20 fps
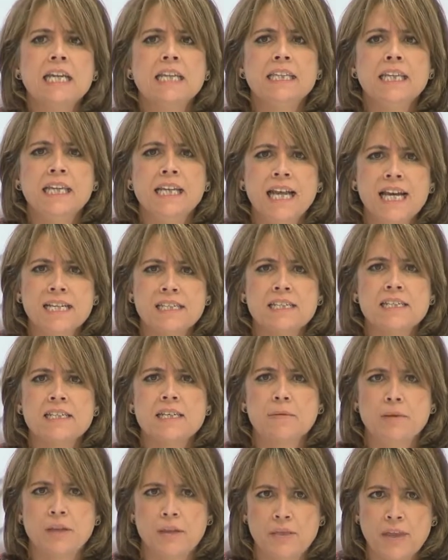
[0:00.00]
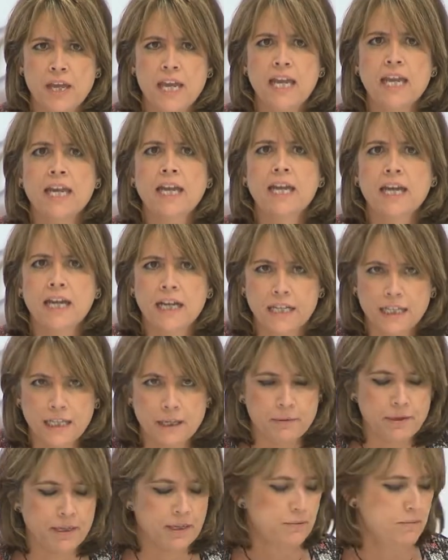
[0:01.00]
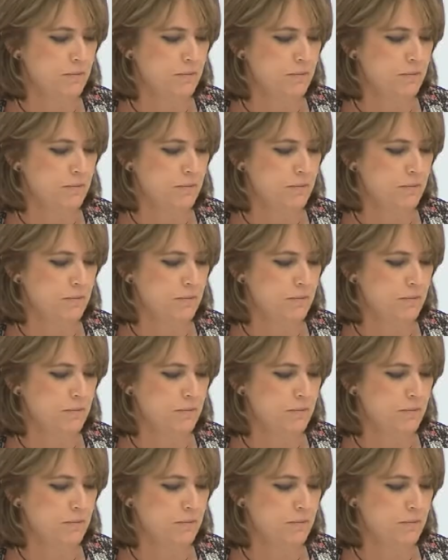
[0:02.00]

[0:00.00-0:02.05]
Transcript: del HSBC en Ginebra.